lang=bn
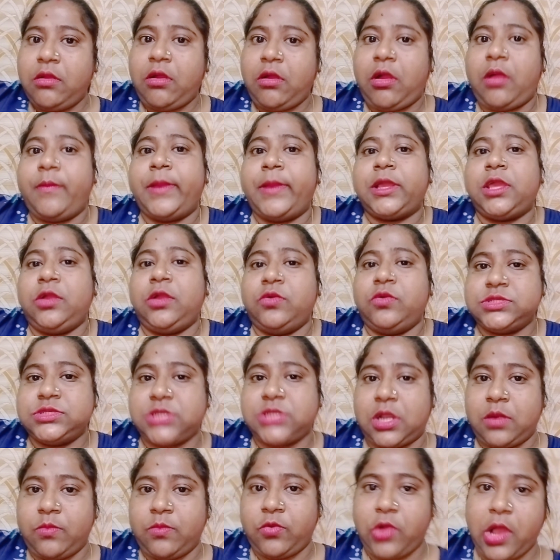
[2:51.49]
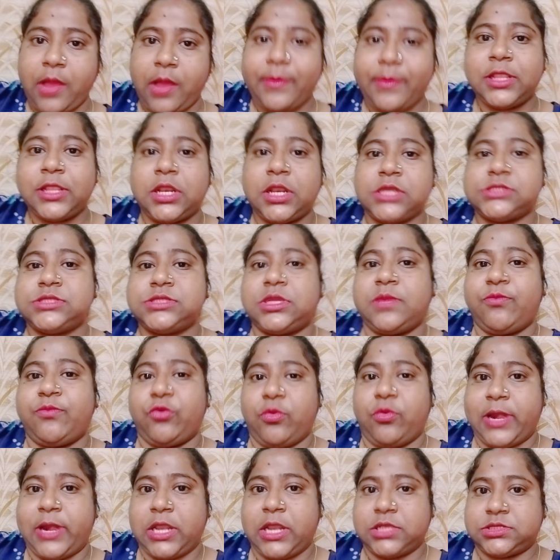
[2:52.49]
আমরা কি করে জানবো আমাদের কাছে কি
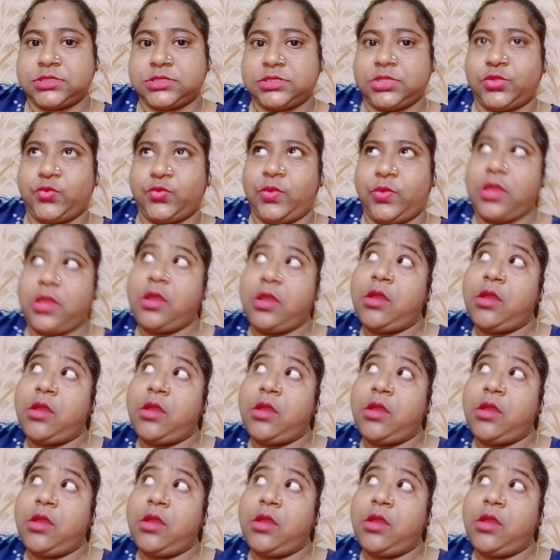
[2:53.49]
প্রমাণ আছে যে তুই